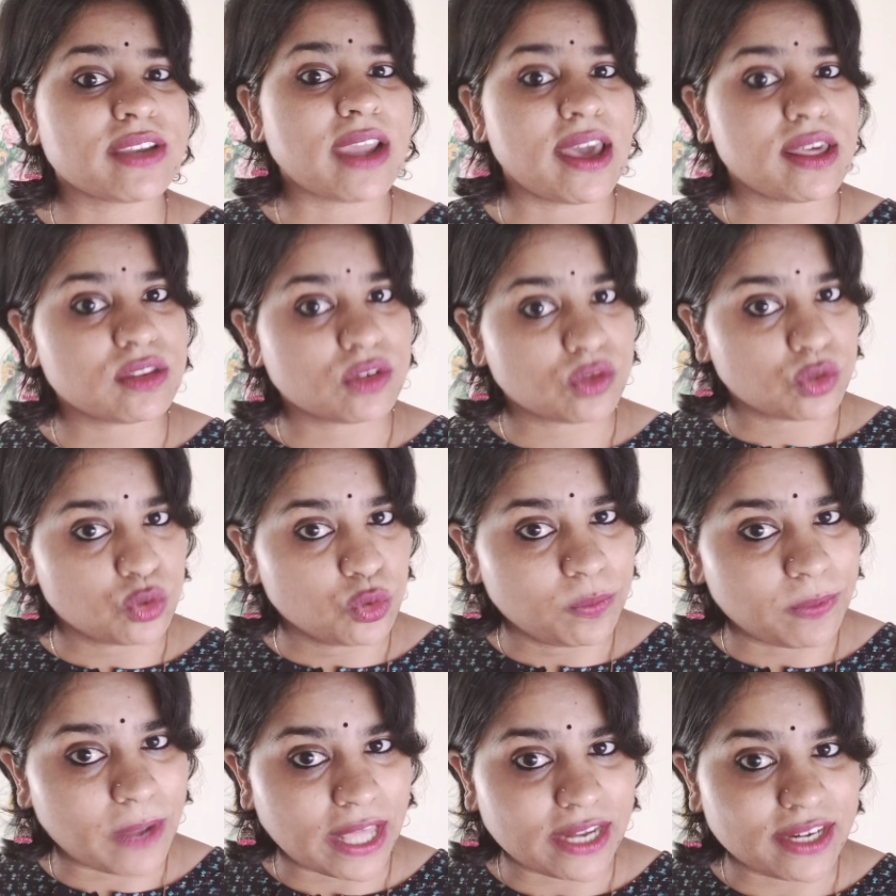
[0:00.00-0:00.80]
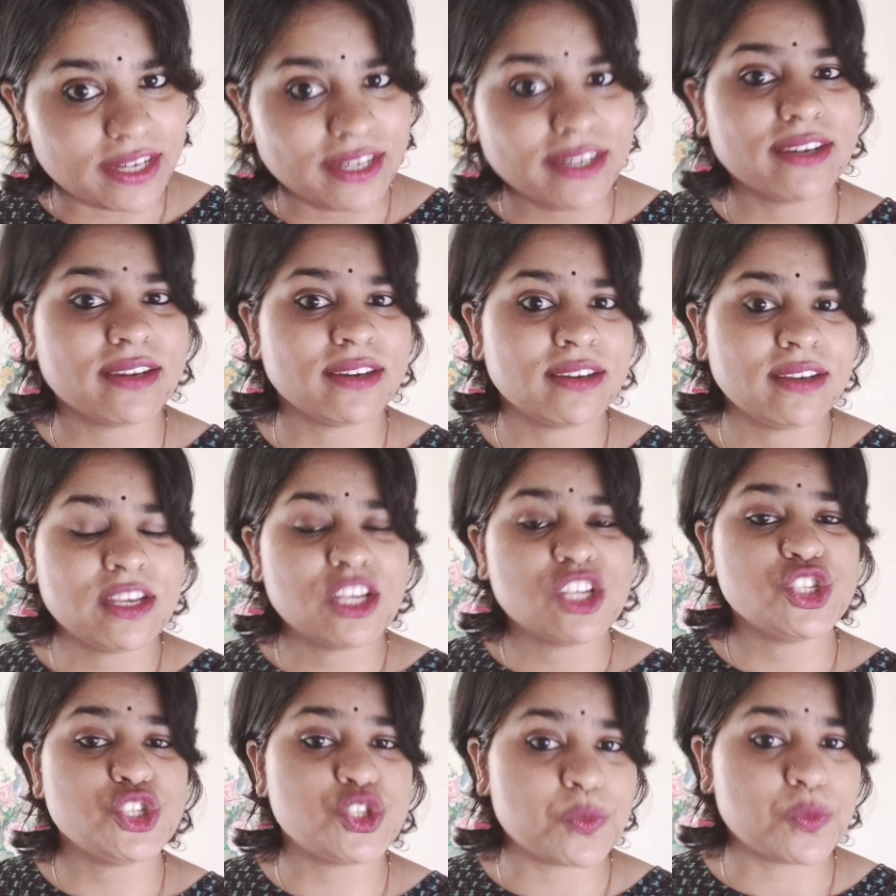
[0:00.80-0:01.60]
has two planet
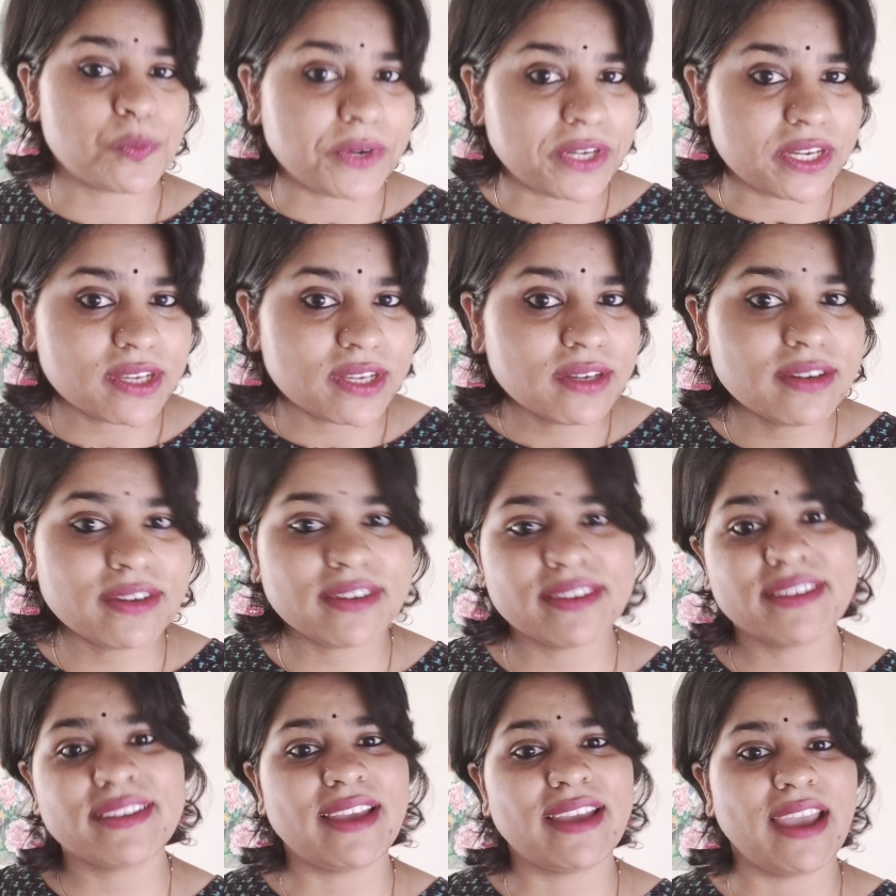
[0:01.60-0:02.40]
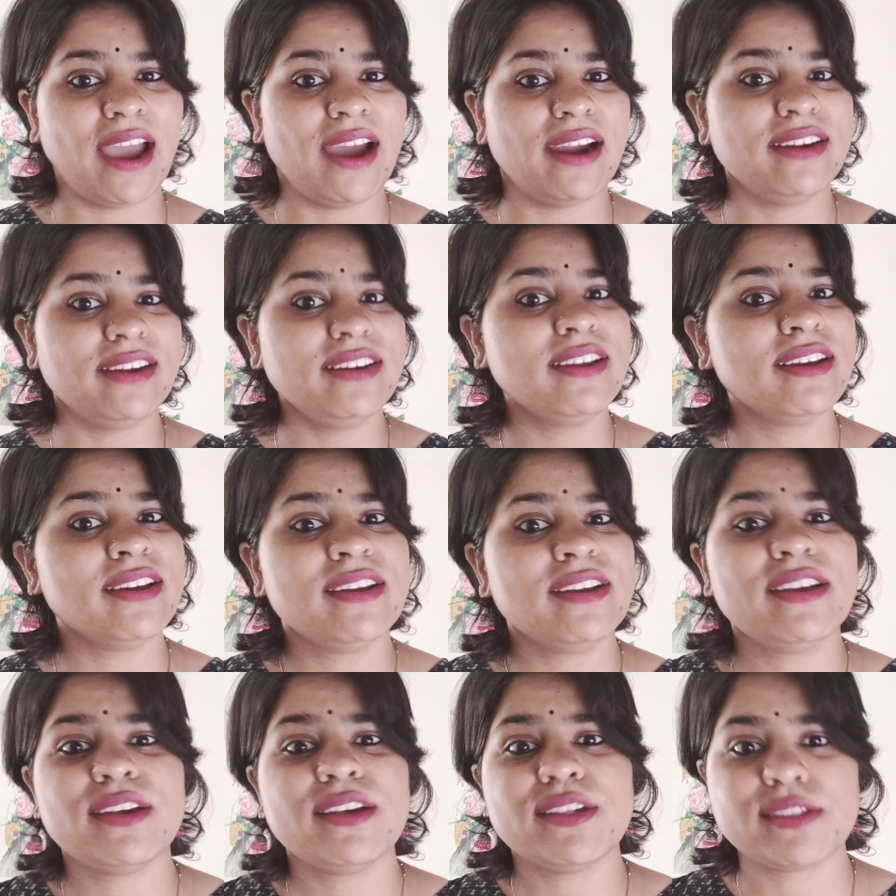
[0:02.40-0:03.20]
jupiter and
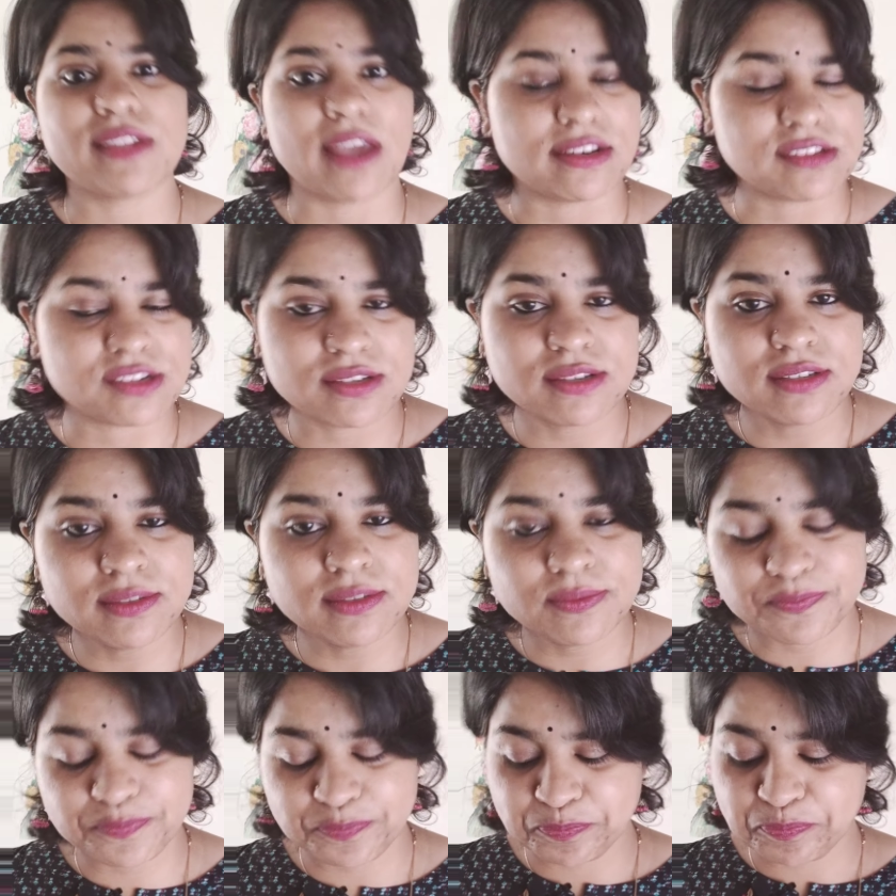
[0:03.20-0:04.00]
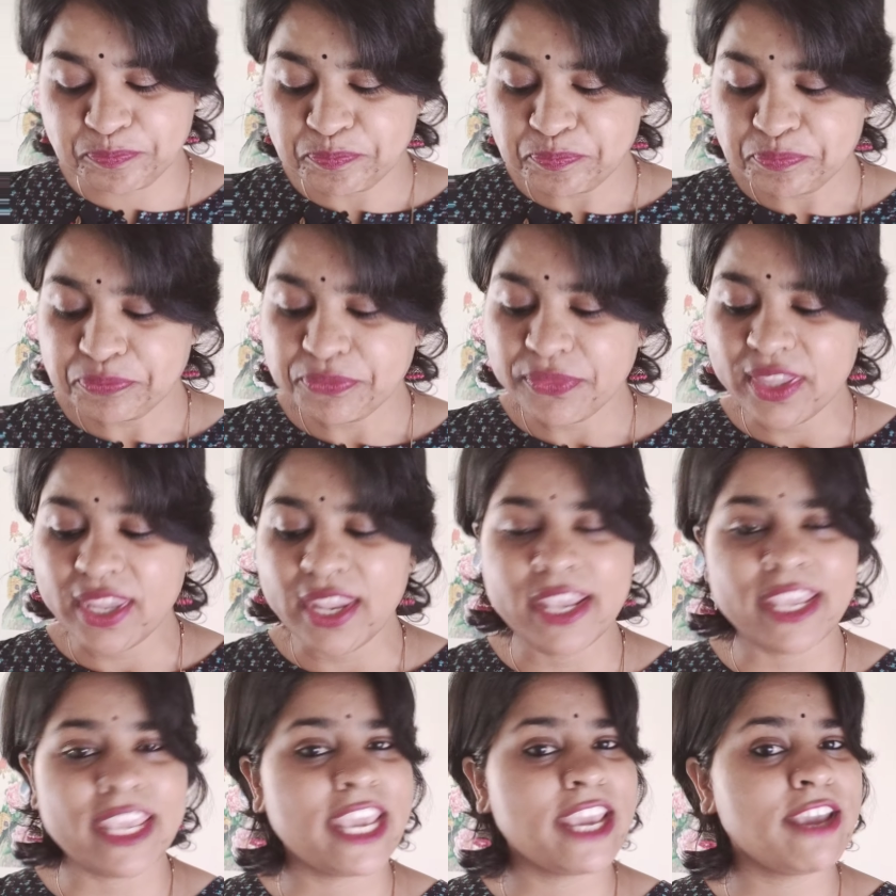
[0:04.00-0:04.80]
saturn
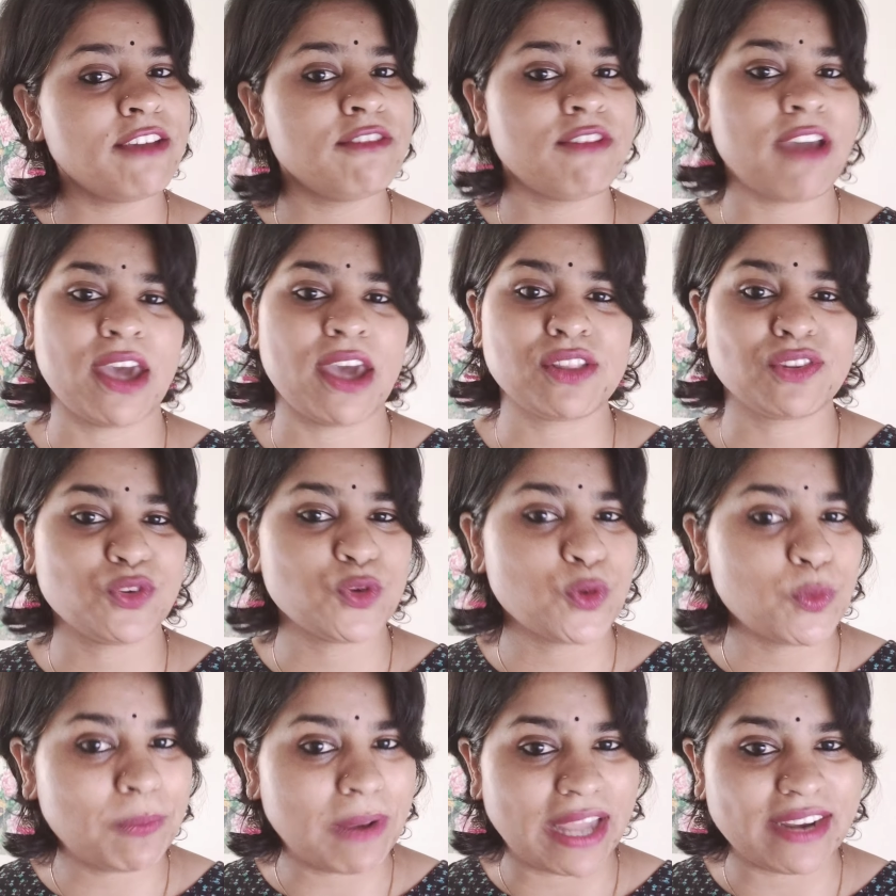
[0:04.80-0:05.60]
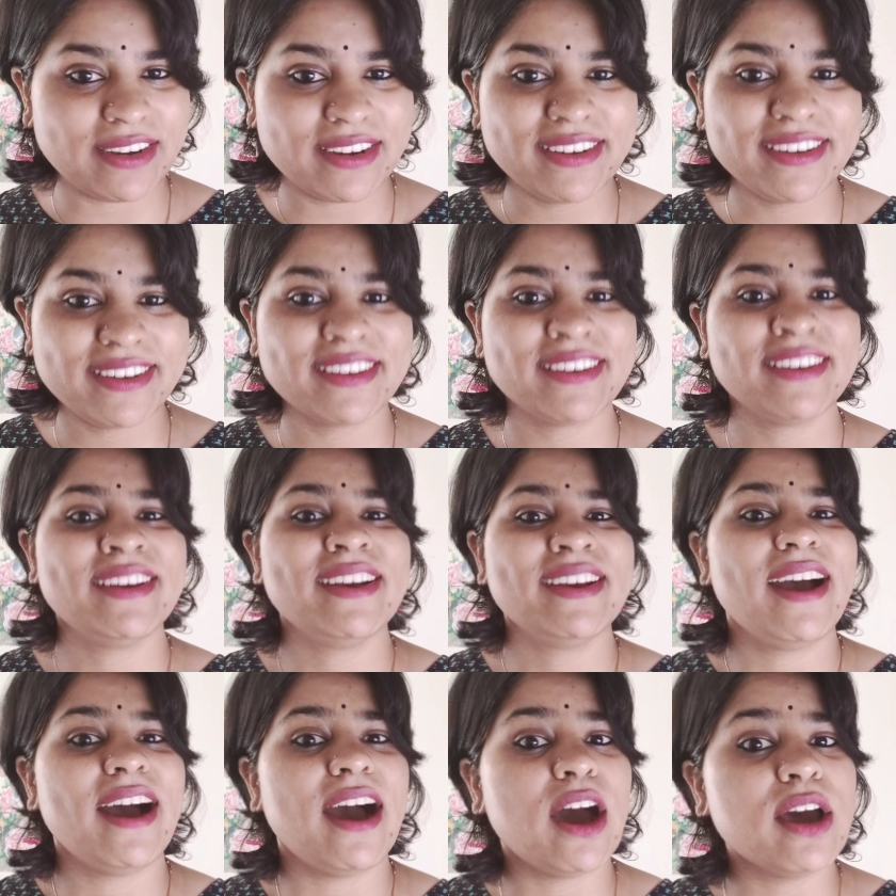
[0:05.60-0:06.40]
gave has no planet
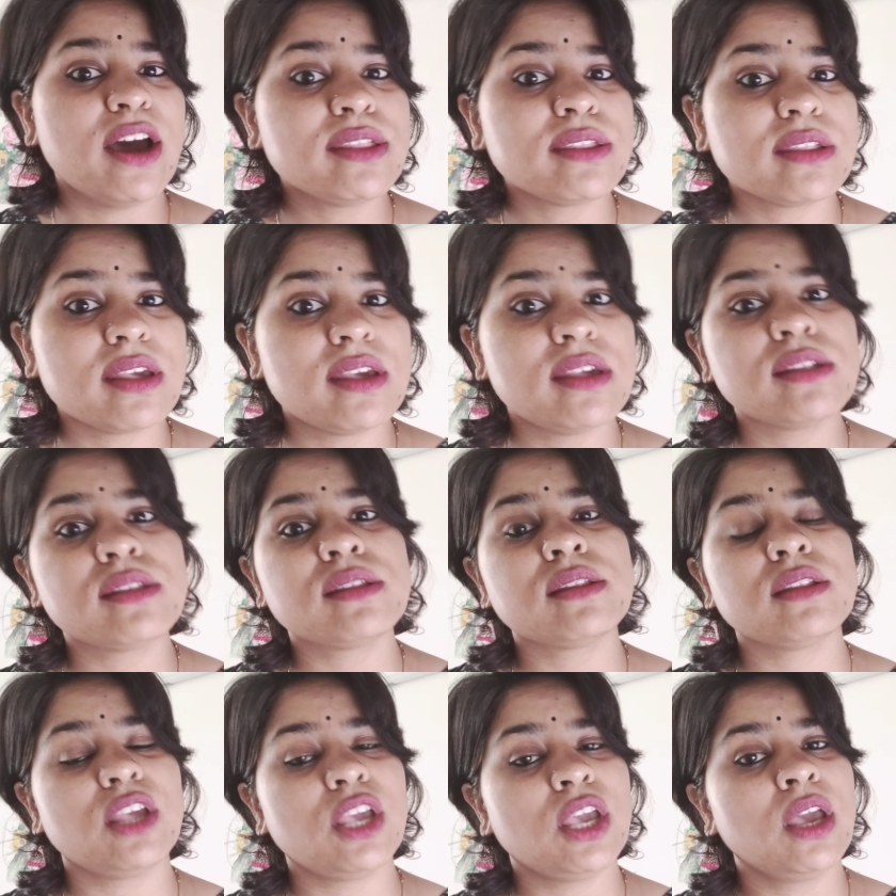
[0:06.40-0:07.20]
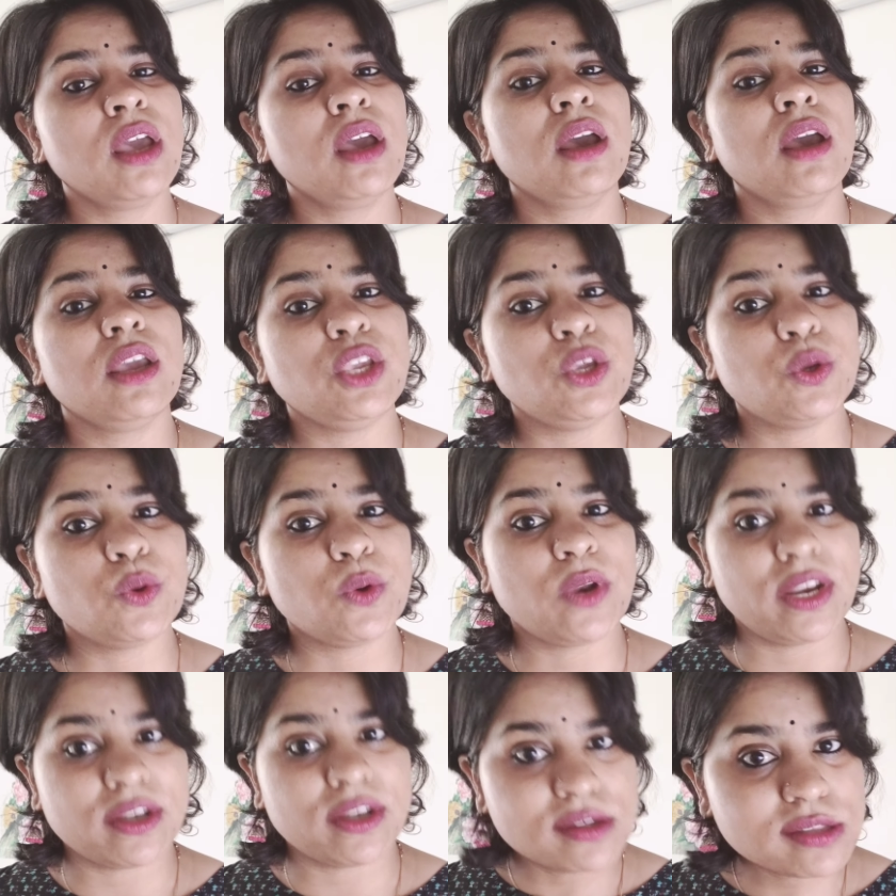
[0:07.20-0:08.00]
us is
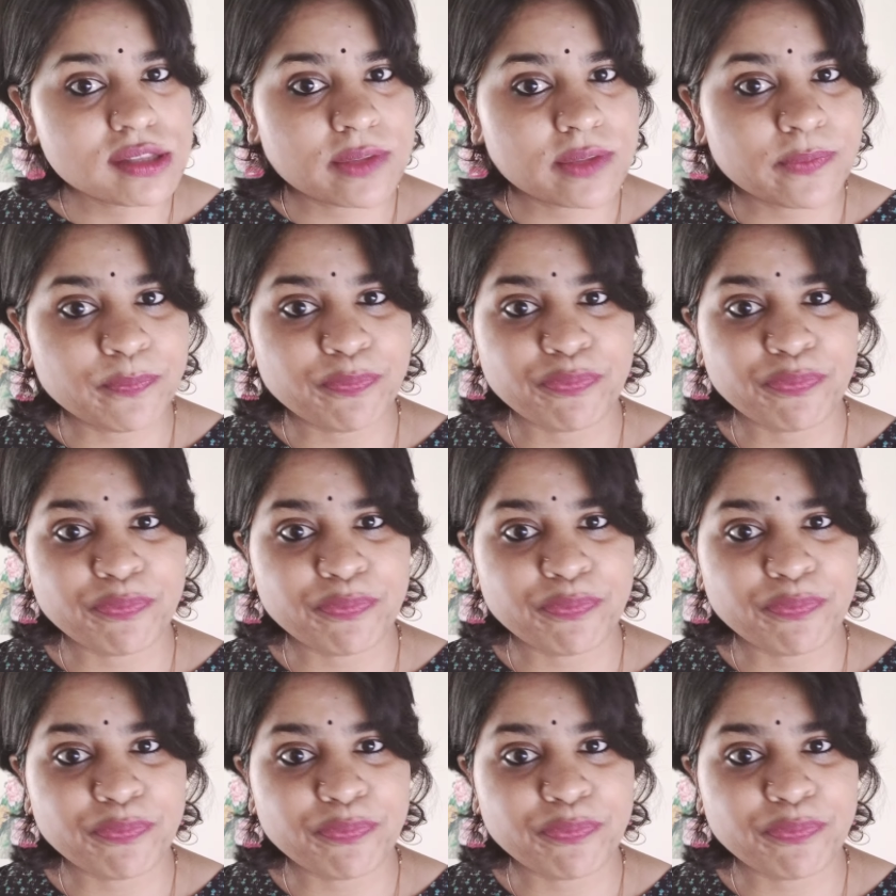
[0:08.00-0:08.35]
uranus